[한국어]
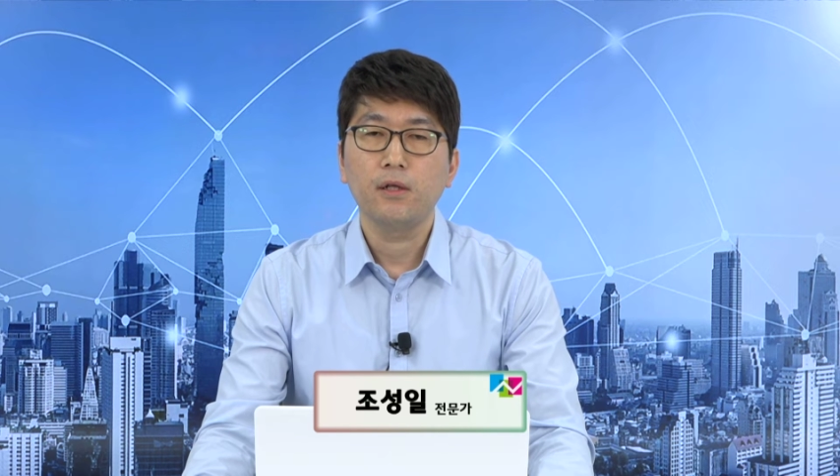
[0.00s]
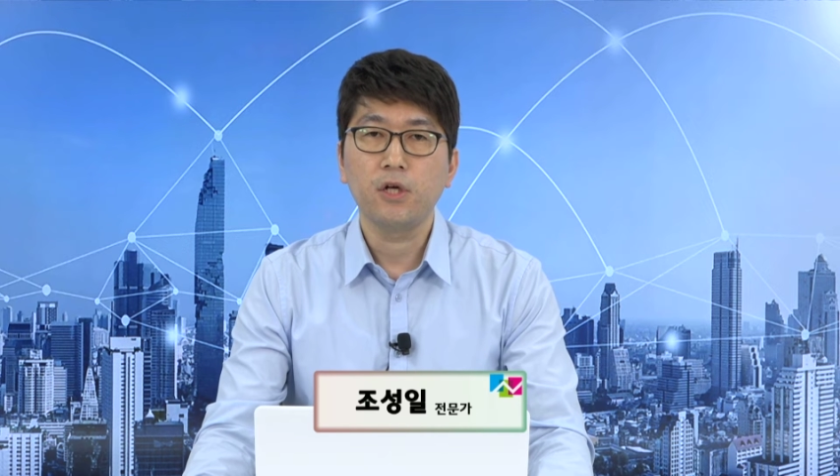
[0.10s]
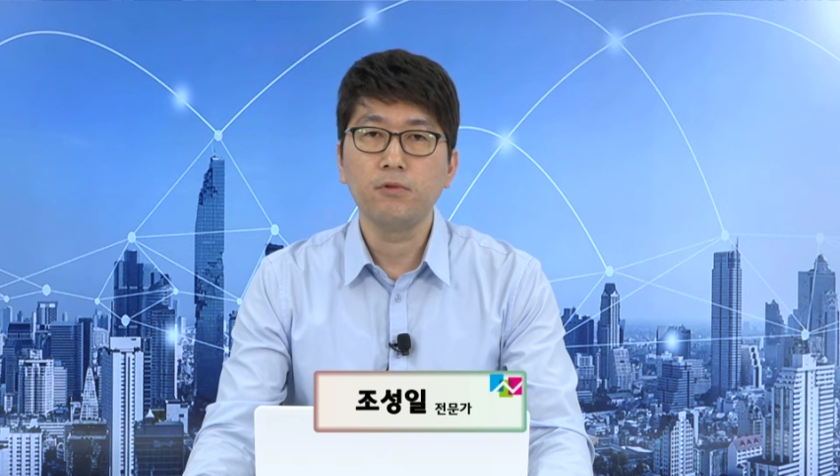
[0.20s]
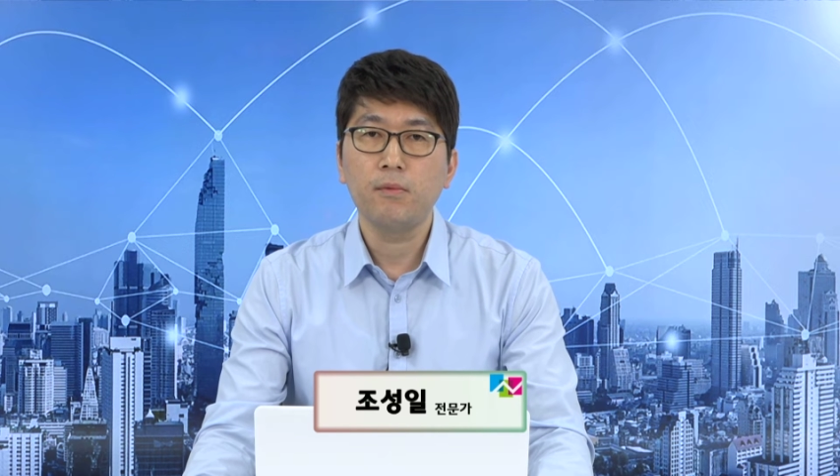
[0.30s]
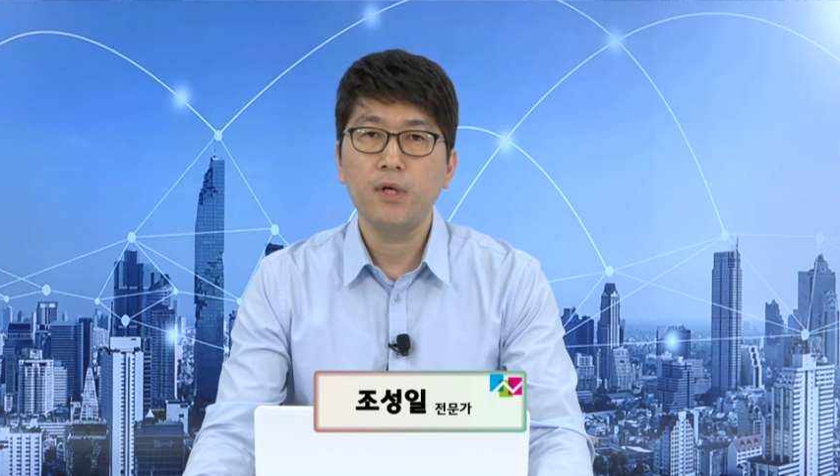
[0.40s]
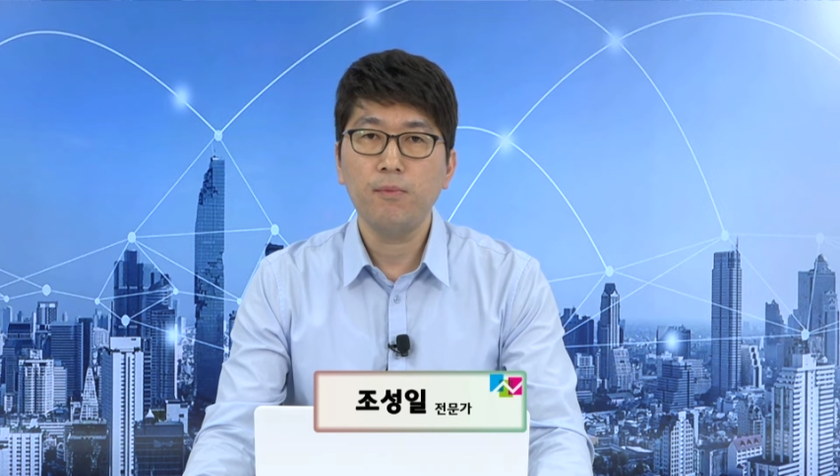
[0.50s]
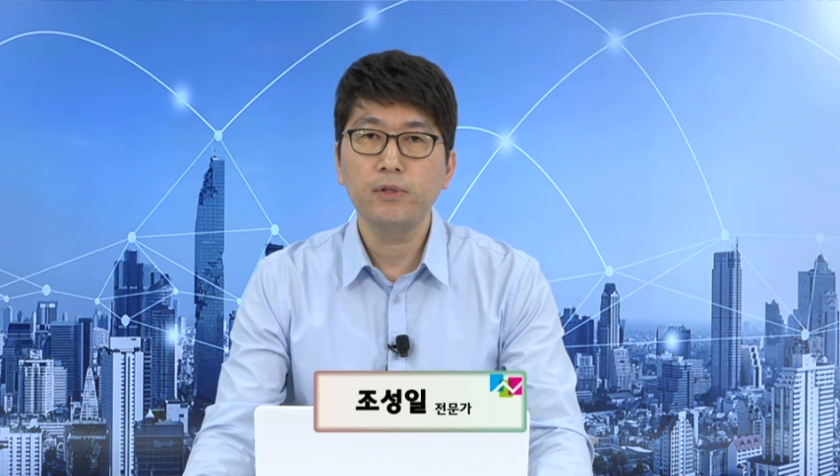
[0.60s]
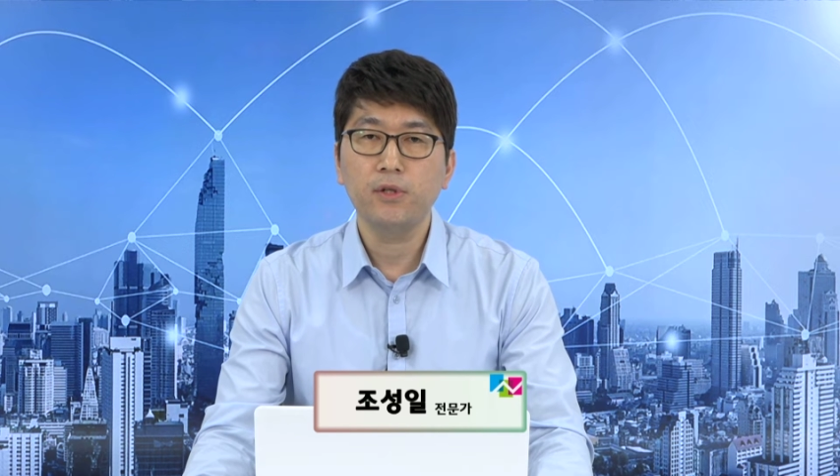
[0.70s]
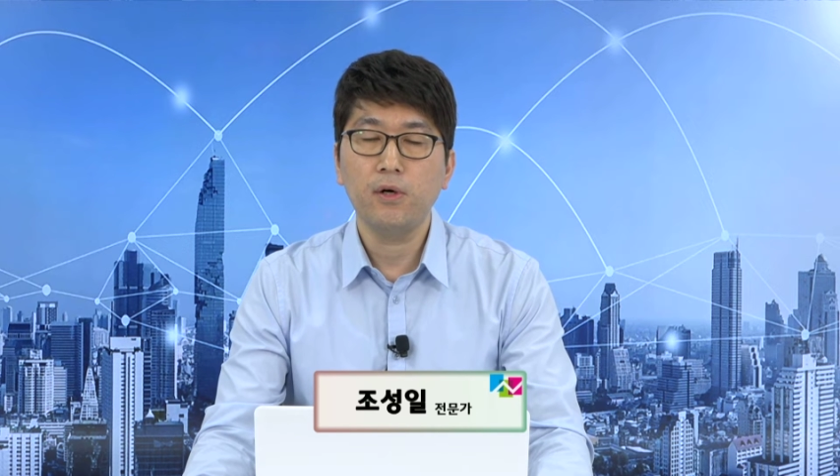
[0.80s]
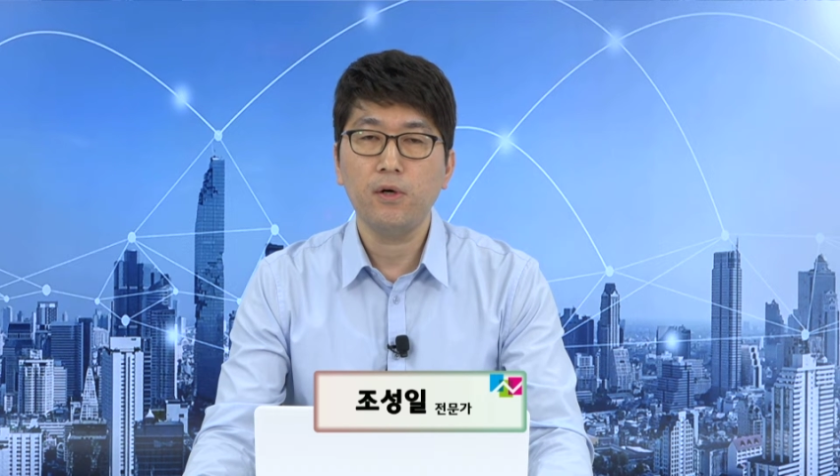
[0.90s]
점검을
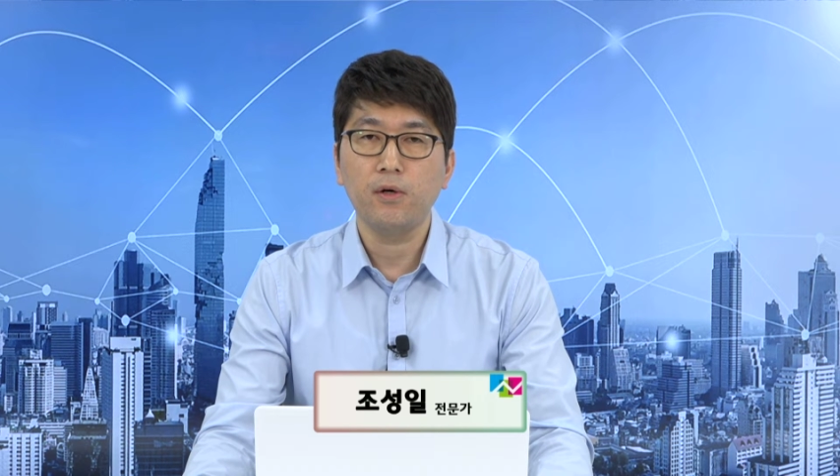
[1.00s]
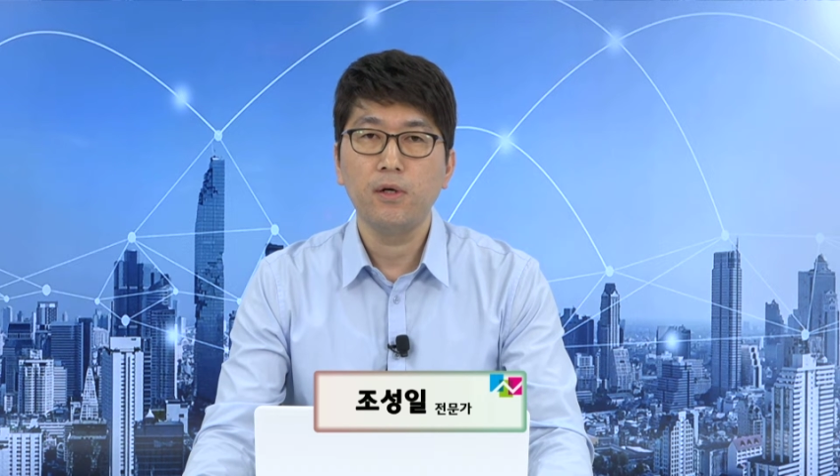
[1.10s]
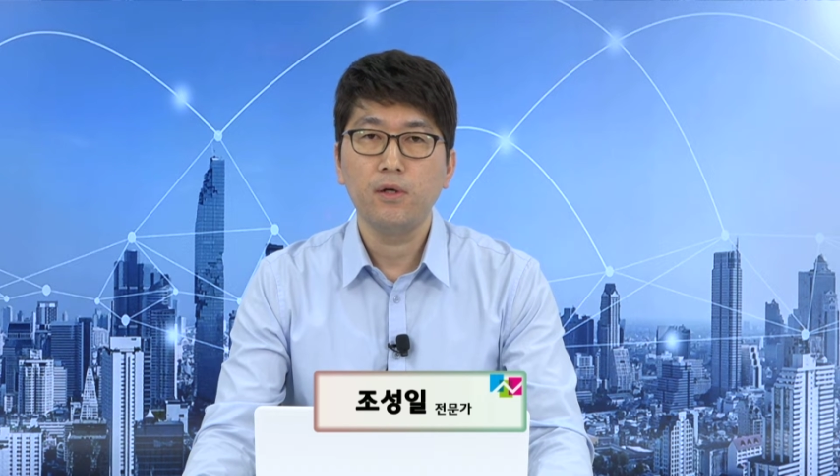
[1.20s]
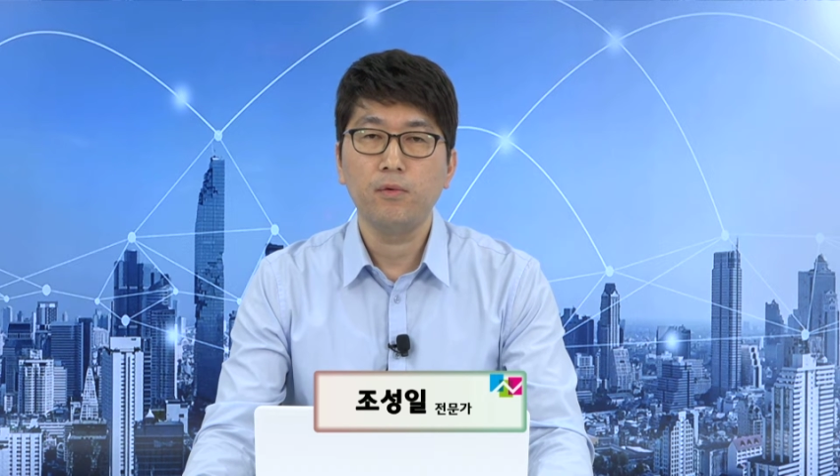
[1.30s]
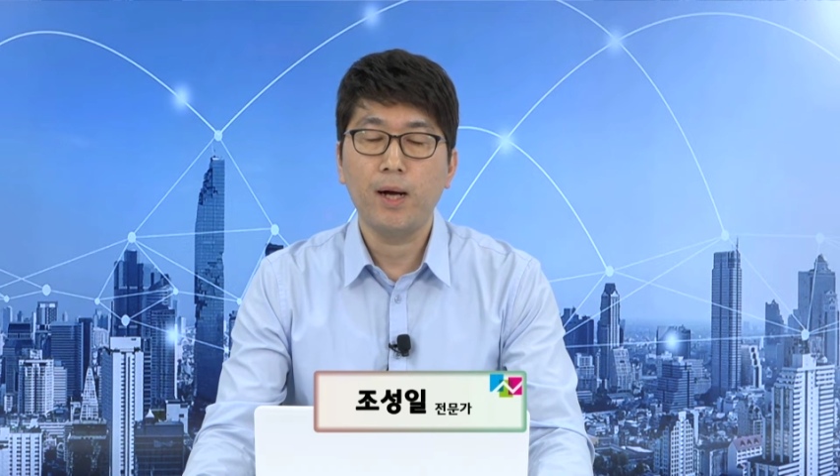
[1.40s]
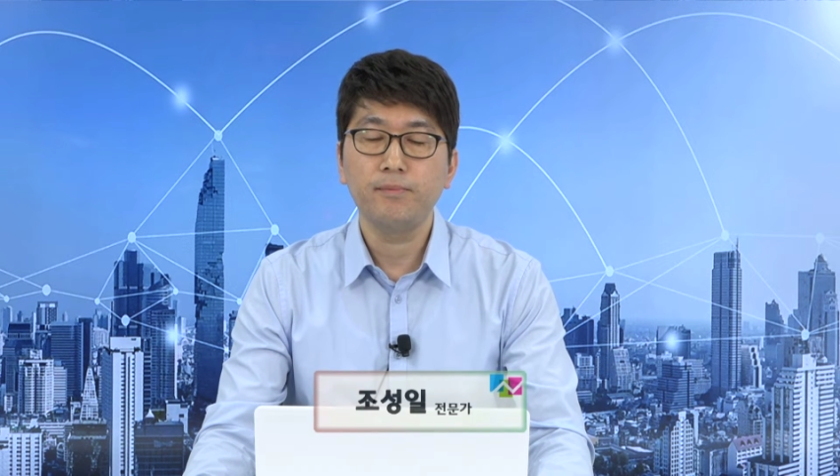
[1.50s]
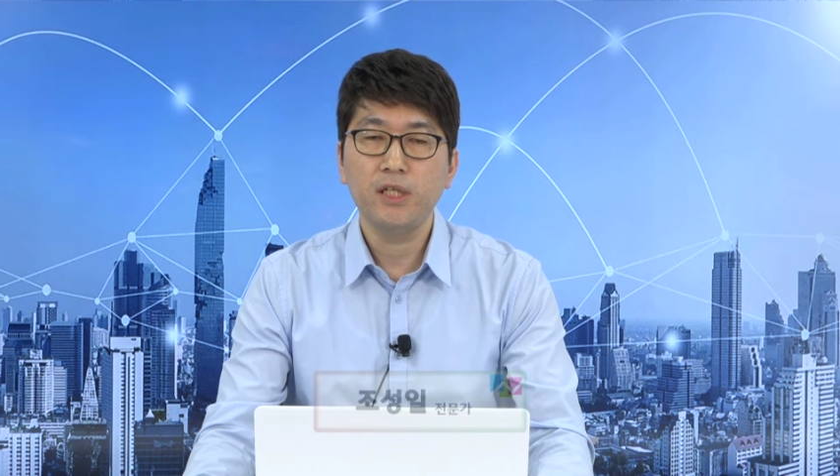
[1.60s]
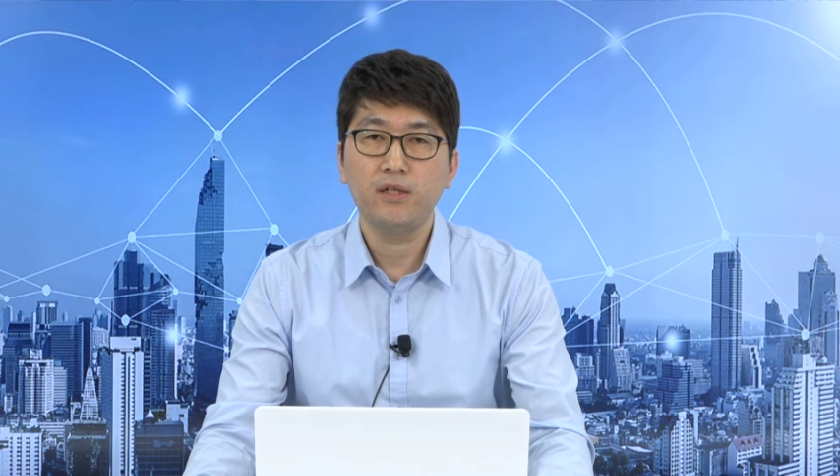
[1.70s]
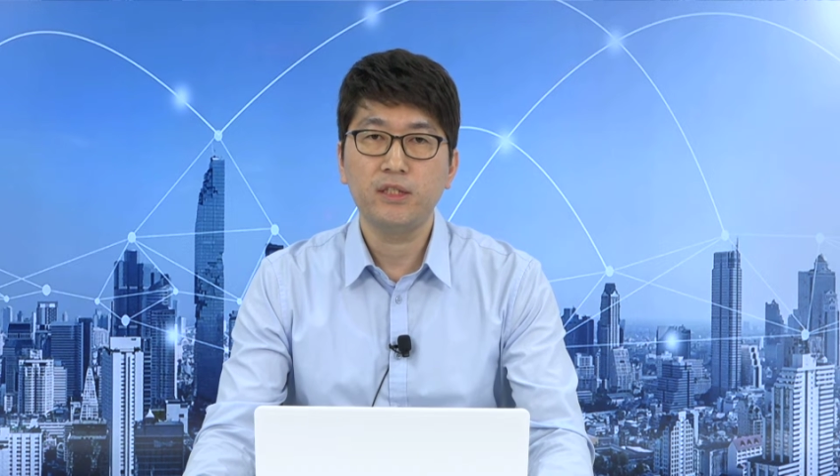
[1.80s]
하면서 마감 시향을